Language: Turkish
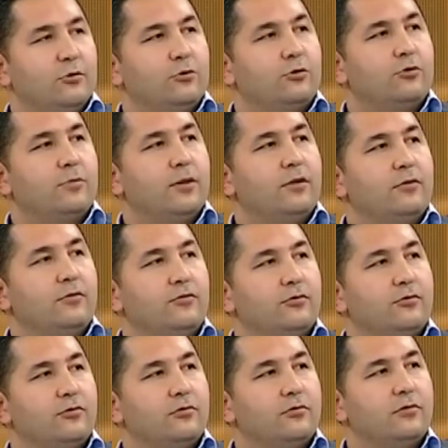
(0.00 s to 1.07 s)
Türkmen
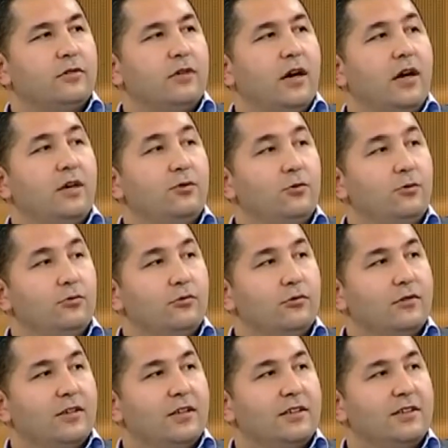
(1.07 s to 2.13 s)
nüfusun daha yoğun
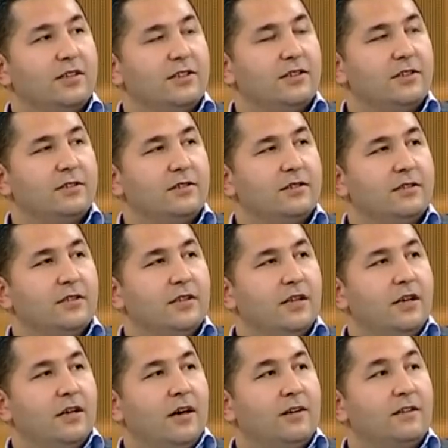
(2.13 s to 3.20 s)
olarak yaşadığı
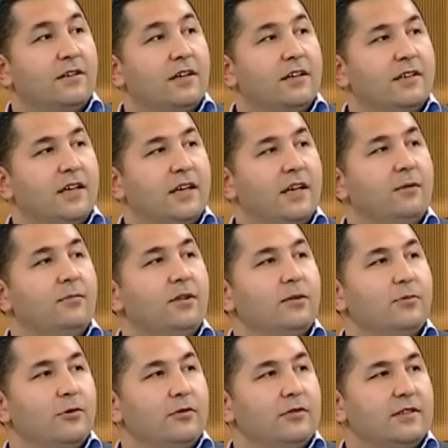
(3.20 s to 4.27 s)
Antalya
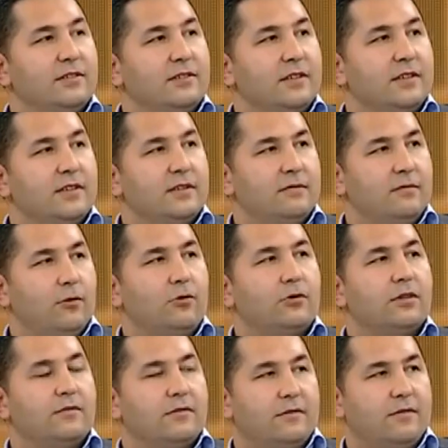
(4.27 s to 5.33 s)
Elmalı bölgesine gitti ve
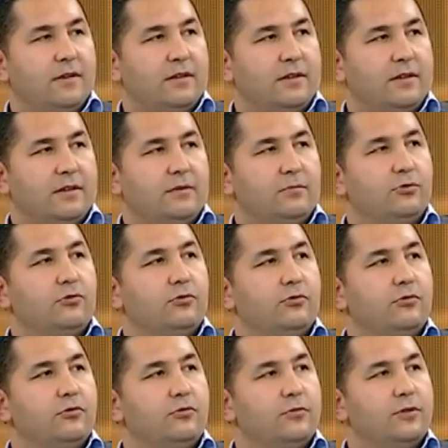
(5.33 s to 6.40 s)
orada vefat etti. Bugün
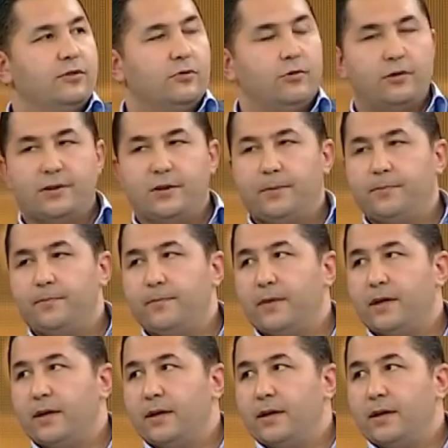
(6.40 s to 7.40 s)
türbesi orada. Hmm.